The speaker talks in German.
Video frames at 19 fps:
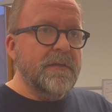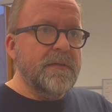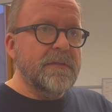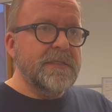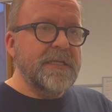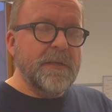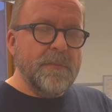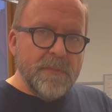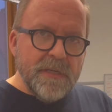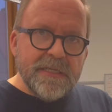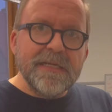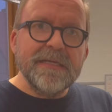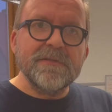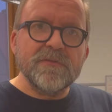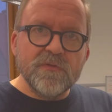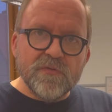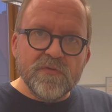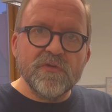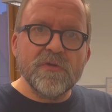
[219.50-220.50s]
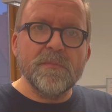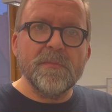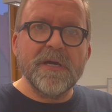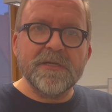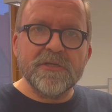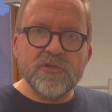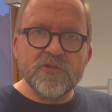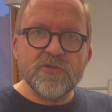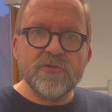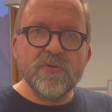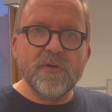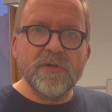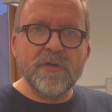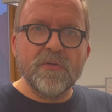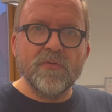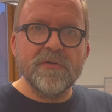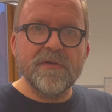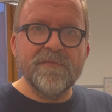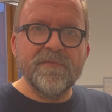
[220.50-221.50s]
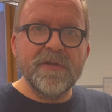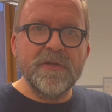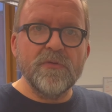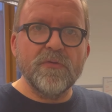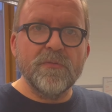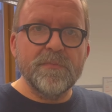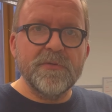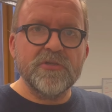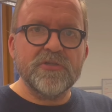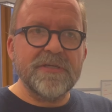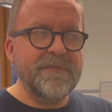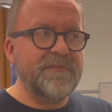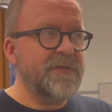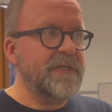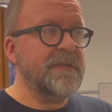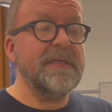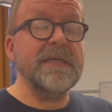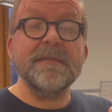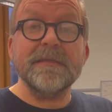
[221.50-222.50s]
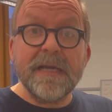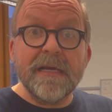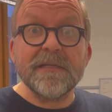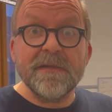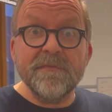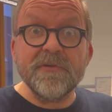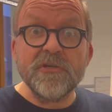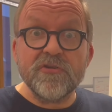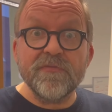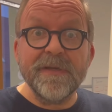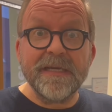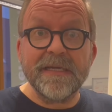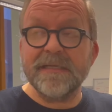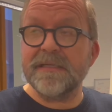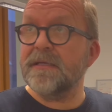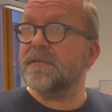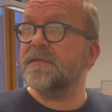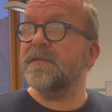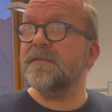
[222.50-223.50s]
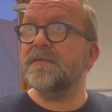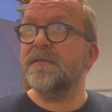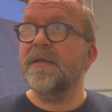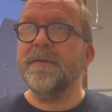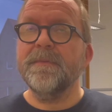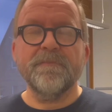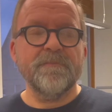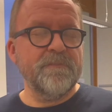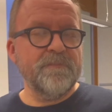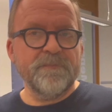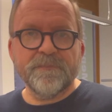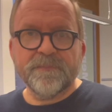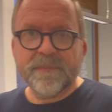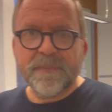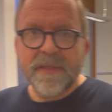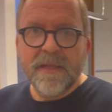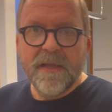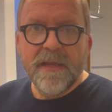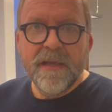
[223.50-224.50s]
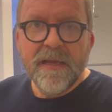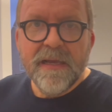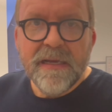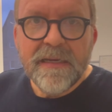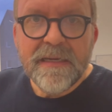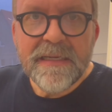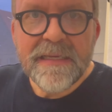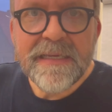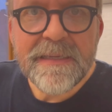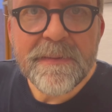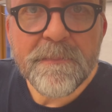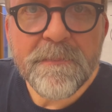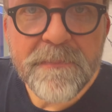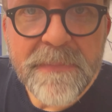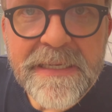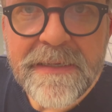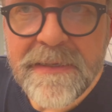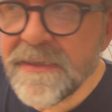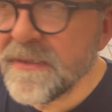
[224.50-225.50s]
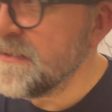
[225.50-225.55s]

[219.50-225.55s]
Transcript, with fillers: dich mit der systematischen Neukundenbindung beschäftigst. Ich sag dir, wie schwierig das ist. Ich, ich,